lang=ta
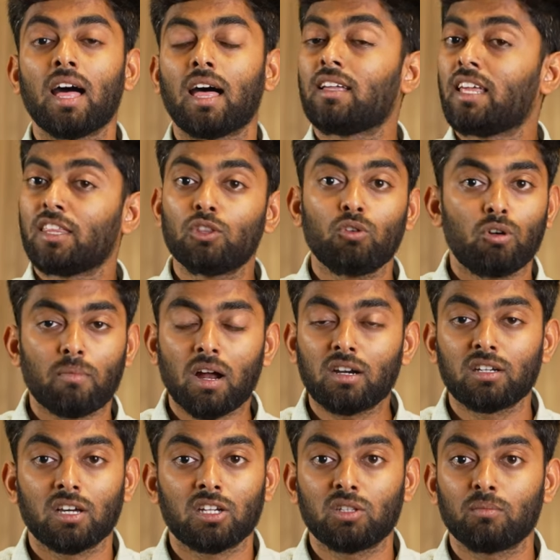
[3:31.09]
அதுல எந்த ஒரு
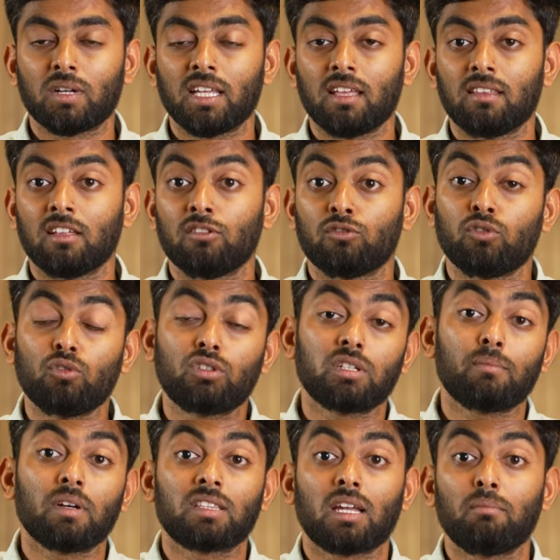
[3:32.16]
மாற்று கருத்தும் கிடையாது அது
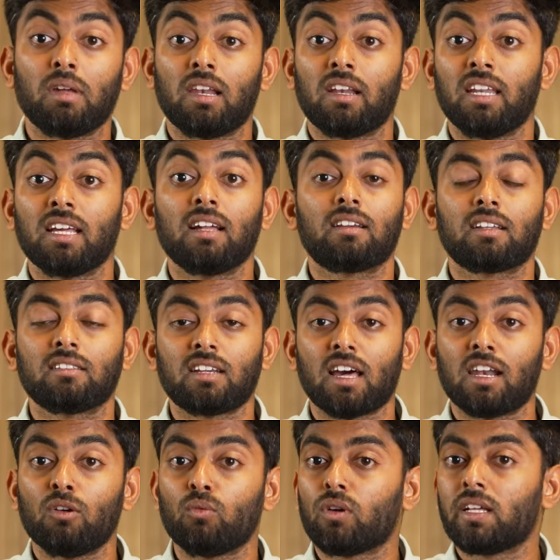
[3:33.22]
சூட்சம தன்மையில
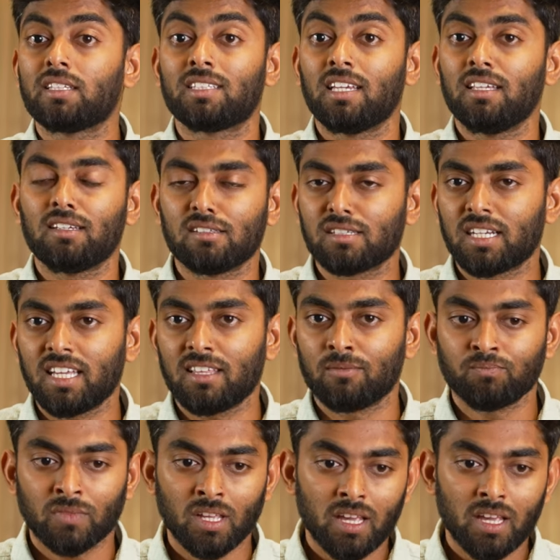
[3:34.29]
நிகழ்றதுனால உங்களுக்கு தெரியறது கிடையாது